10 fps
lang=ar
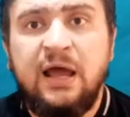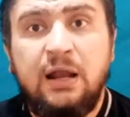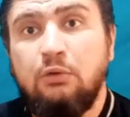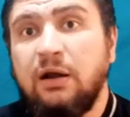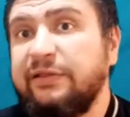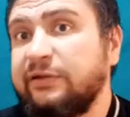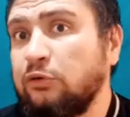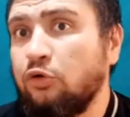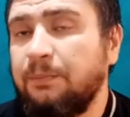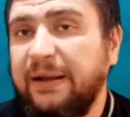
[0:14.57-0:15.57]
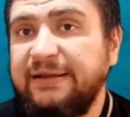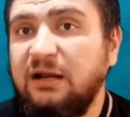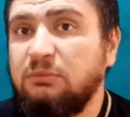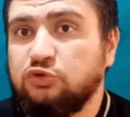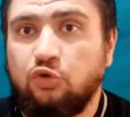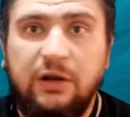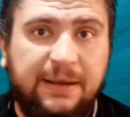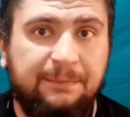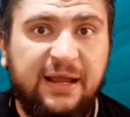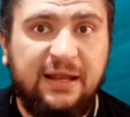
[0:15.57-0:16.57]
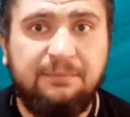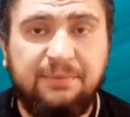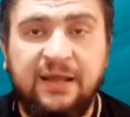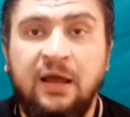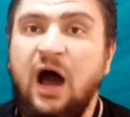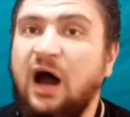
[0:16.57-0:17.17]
نوريه التطور بعينين المشروع اللي كان بيحلم بيه